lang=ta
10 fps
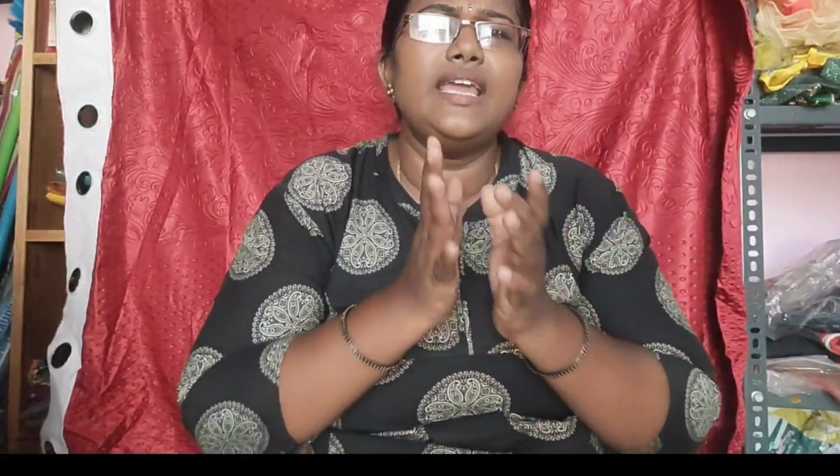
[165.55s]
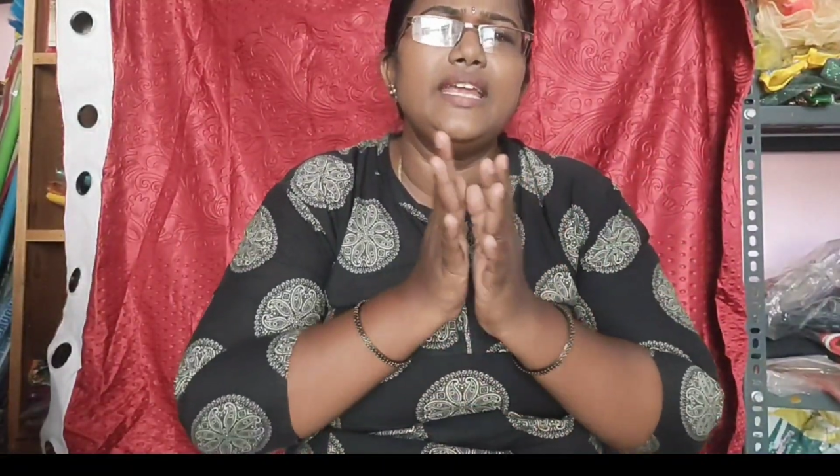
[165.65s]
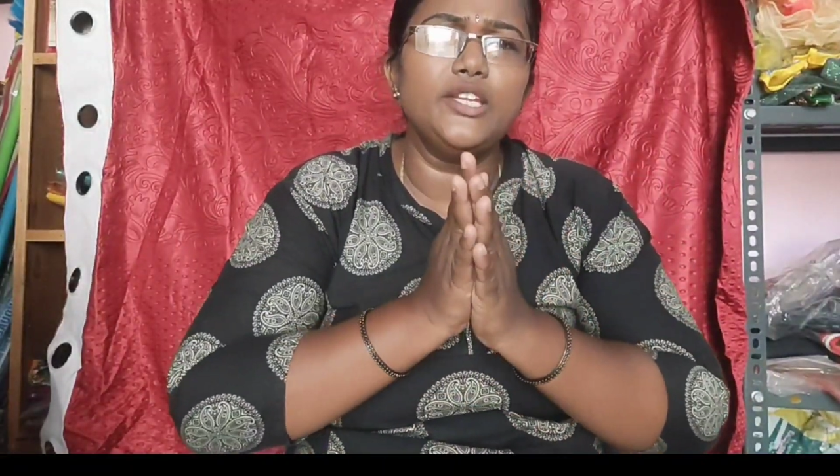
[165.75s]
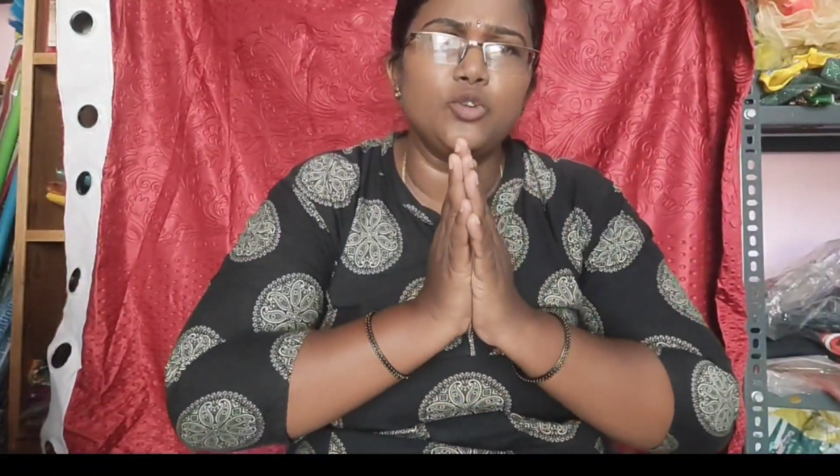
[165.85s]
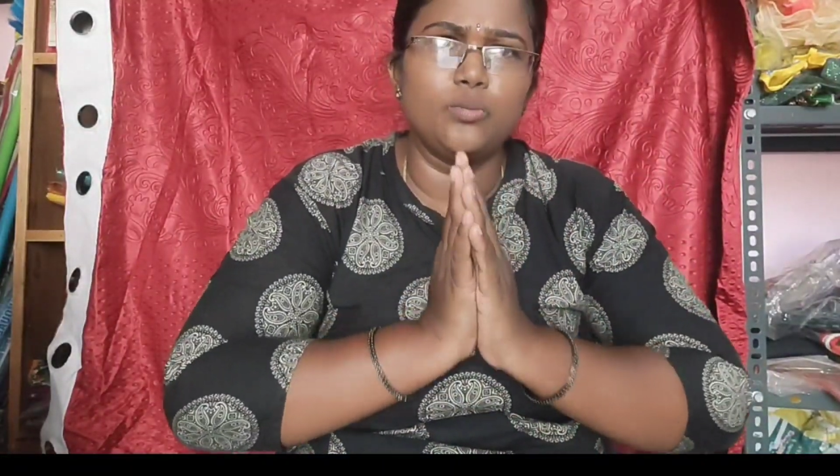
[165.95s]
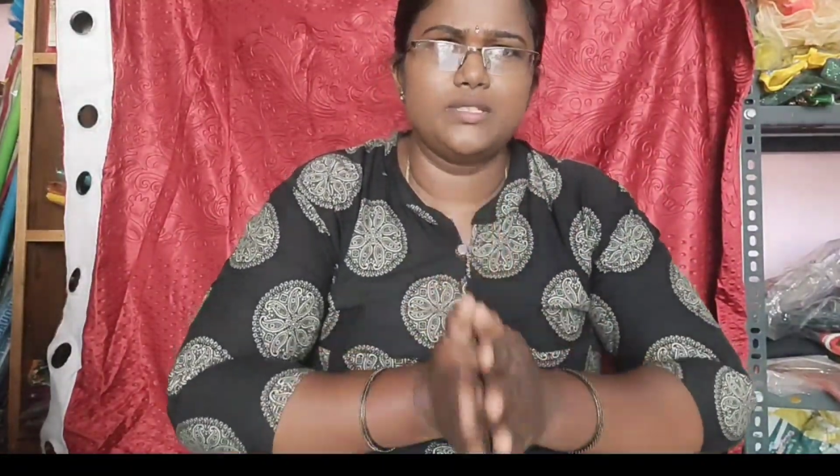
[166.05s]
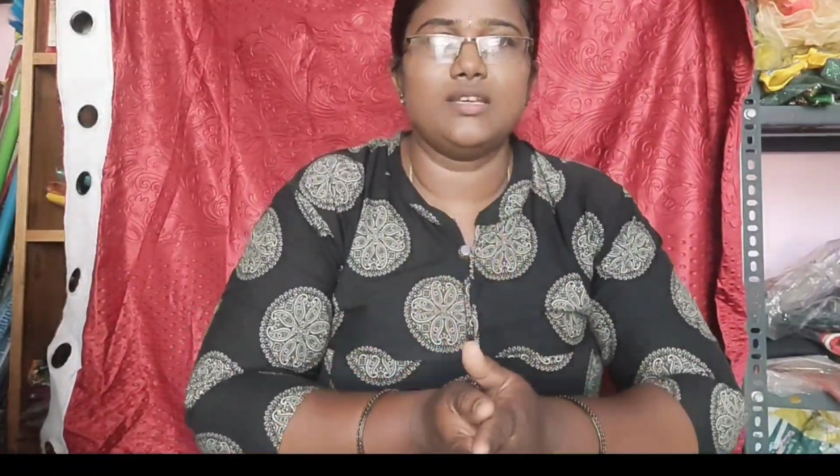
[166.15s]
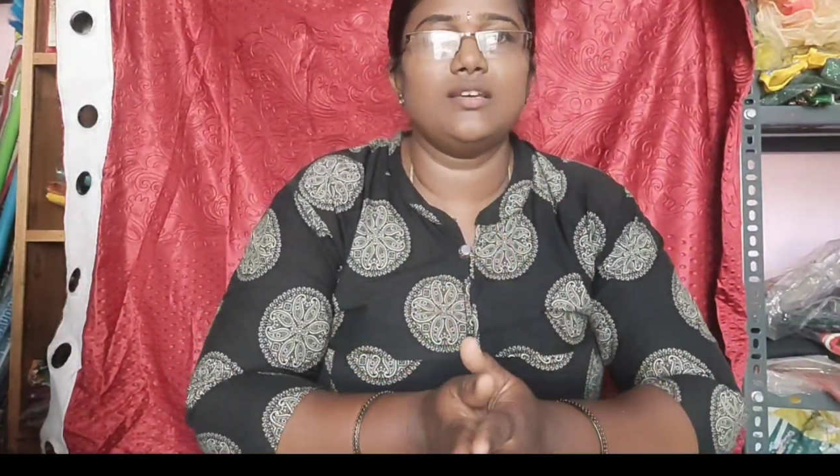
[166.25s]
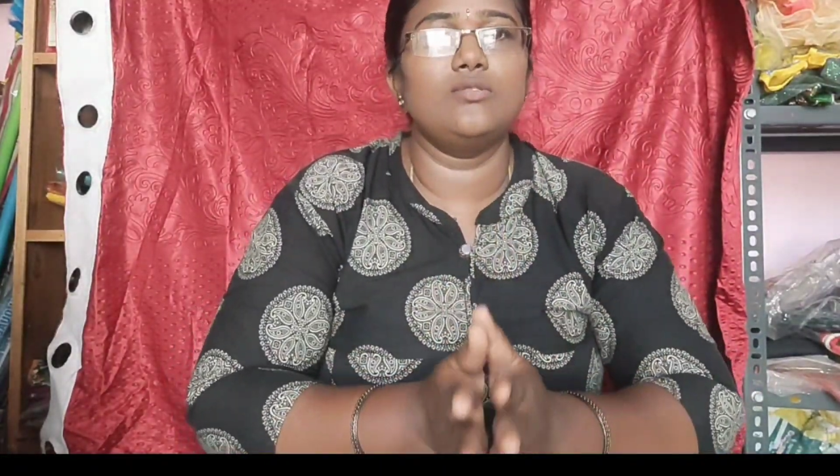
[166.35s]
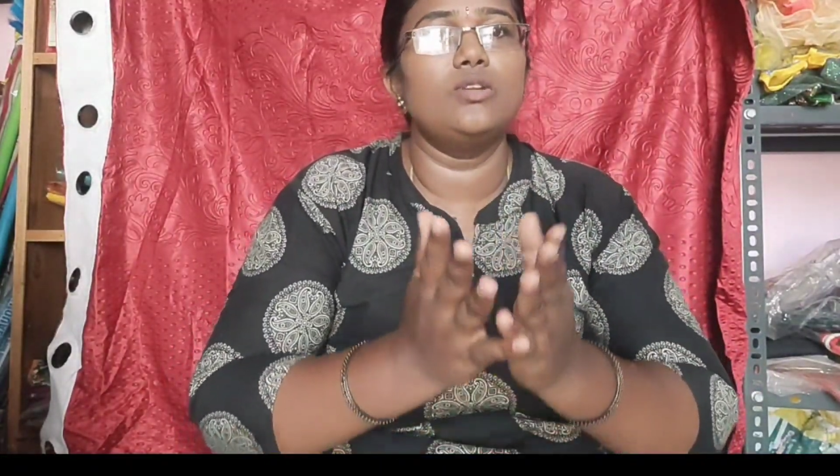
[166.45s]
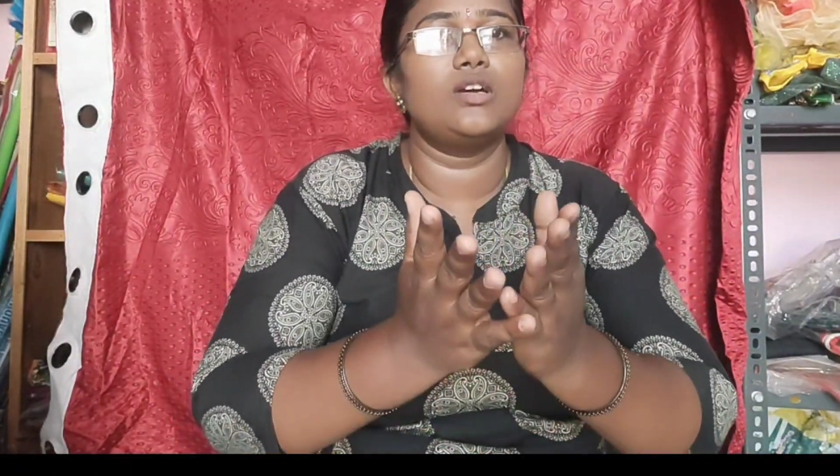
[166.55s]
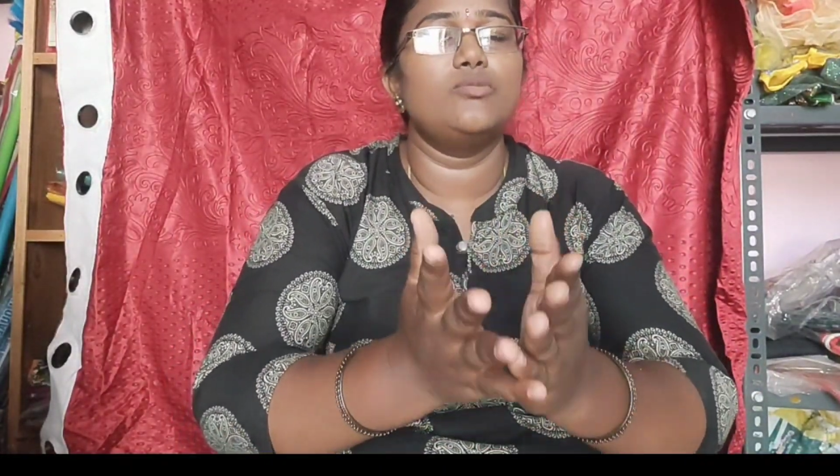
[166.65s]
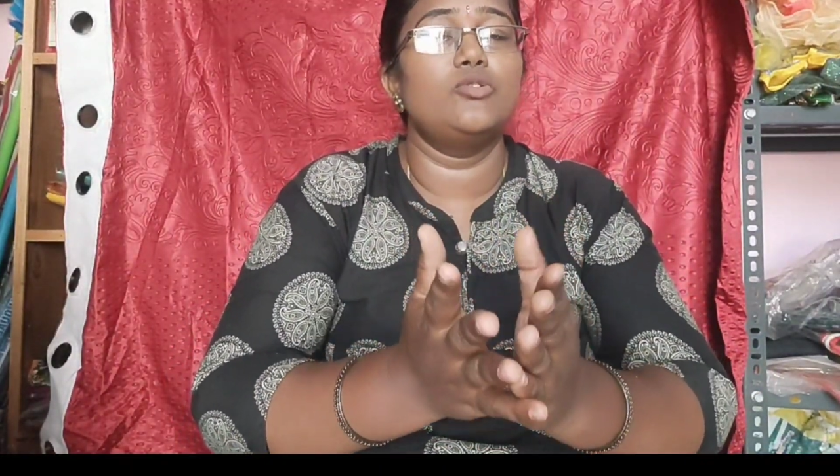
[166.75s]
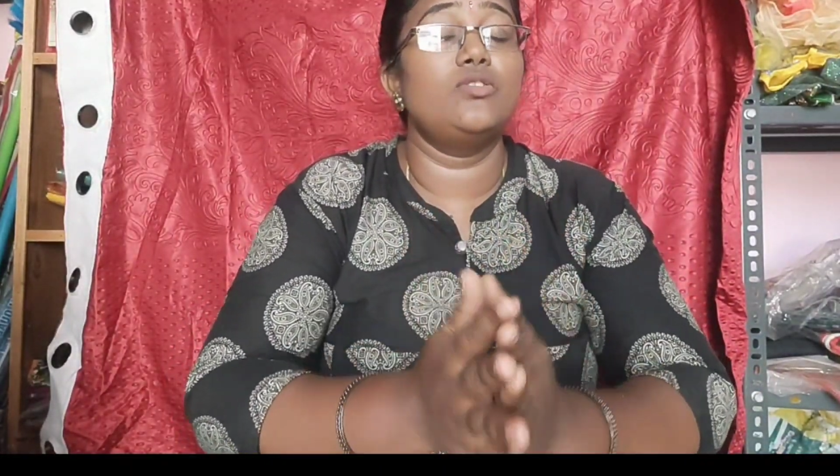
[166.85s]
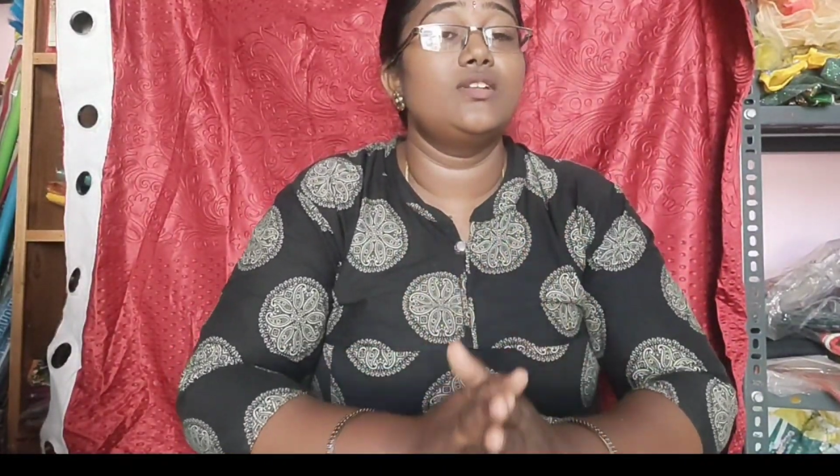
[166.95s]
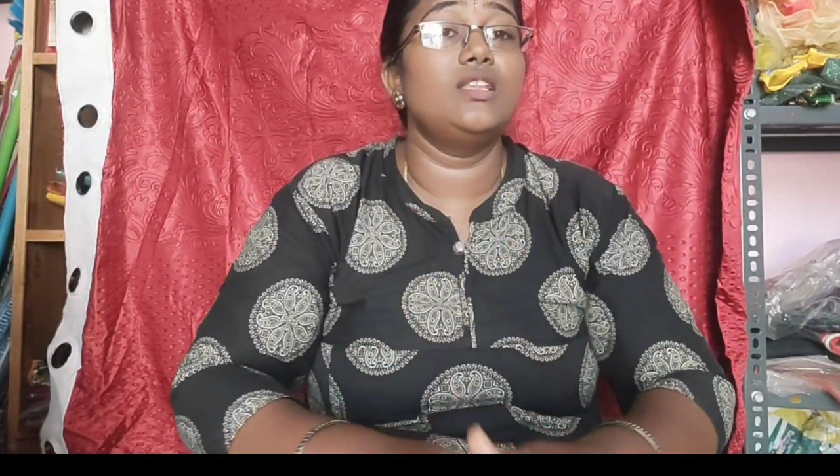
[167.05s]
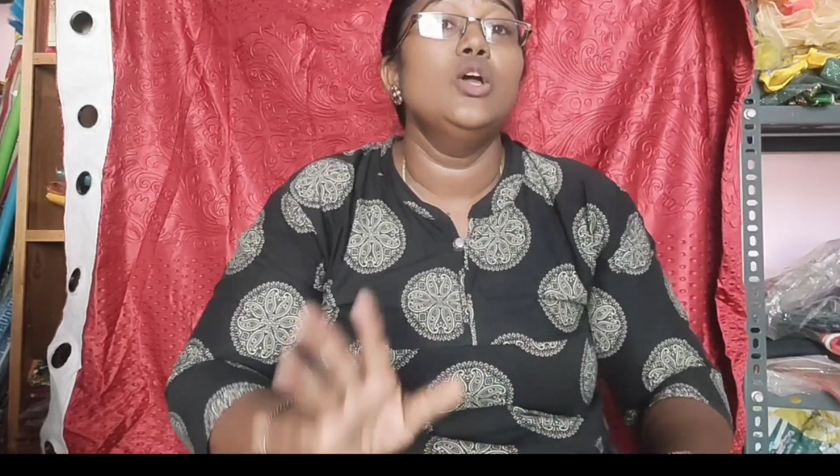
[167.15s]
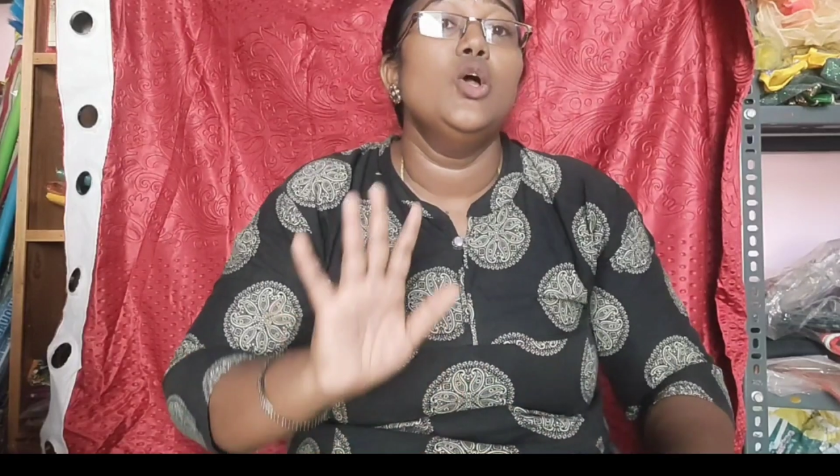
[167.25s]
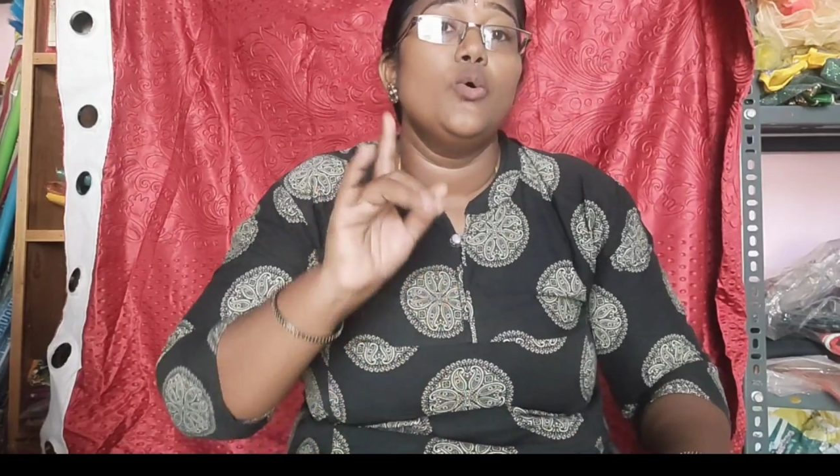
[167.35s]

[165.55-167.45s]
எயிட்டி ருபீஸ் தான் உங்களுக்கு அமௌண்ட் வருது